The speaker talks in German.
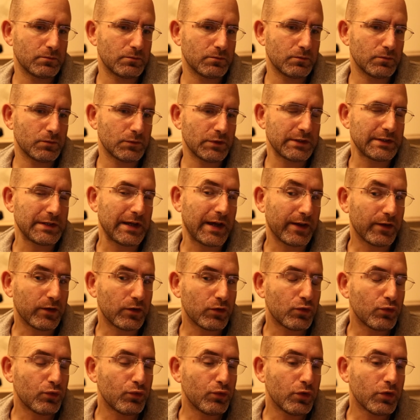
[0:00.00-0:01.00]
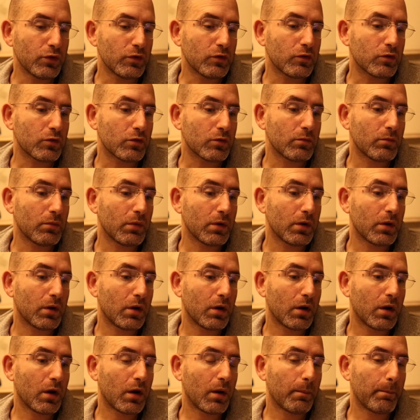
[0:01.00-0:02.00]
Das heißt, du wirst zum
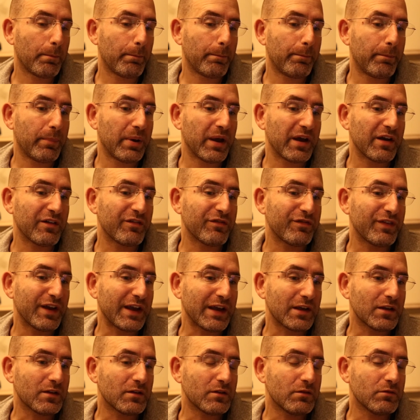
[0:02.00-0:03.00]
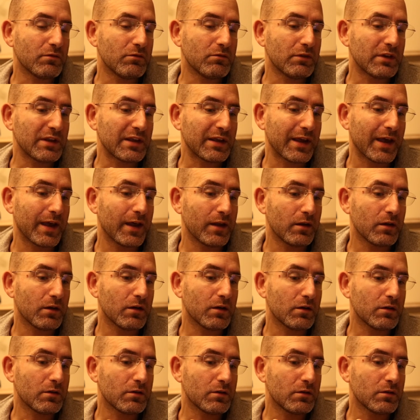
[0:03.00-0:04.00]
perfekten
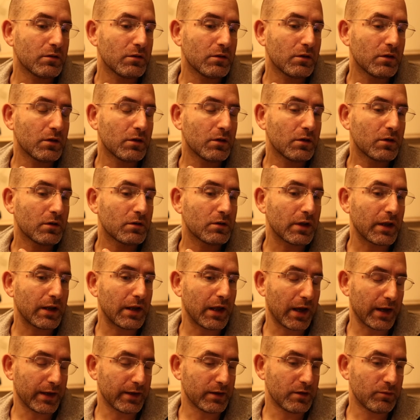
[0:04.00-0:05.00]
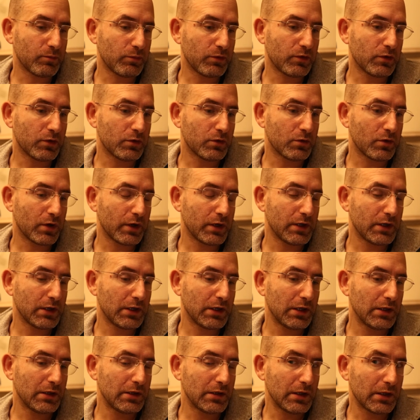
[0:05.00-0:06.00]
Kenner deiner eigenen
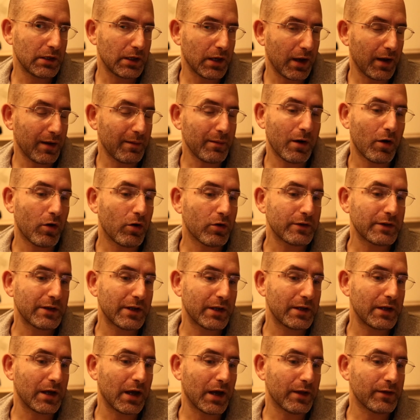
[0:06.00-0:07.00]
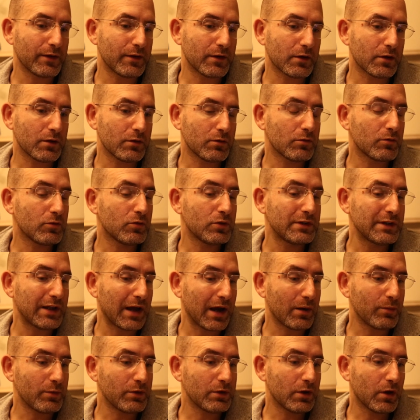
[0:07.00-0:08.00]
Psychoenergetik, aber auch der der anderen und
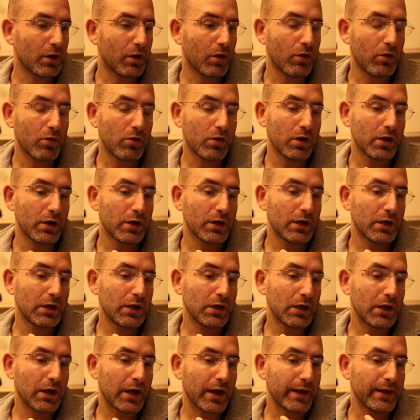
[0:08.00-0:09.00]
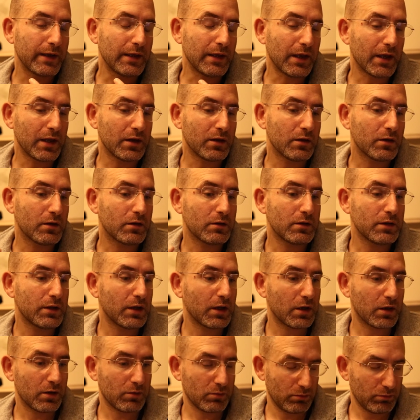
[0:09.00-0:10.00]
damit auch ein Kenner der